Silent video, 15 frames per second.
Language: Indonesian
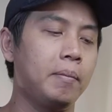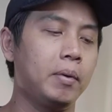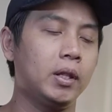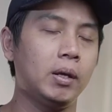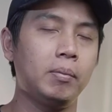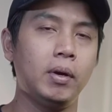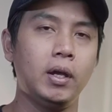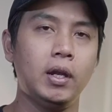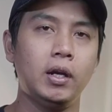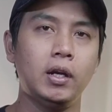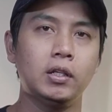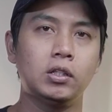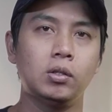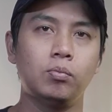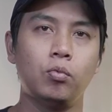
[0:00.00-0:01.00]
Yang pertama ini
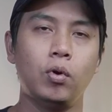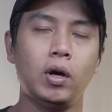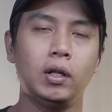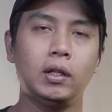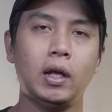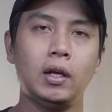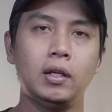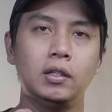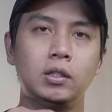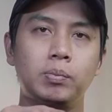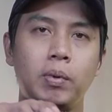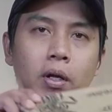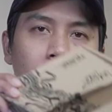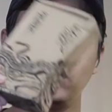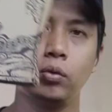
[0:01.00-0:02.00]
ada sebuah tali
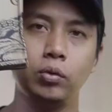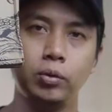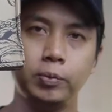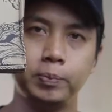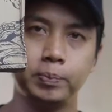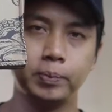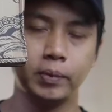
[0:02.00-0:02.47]
sepatu.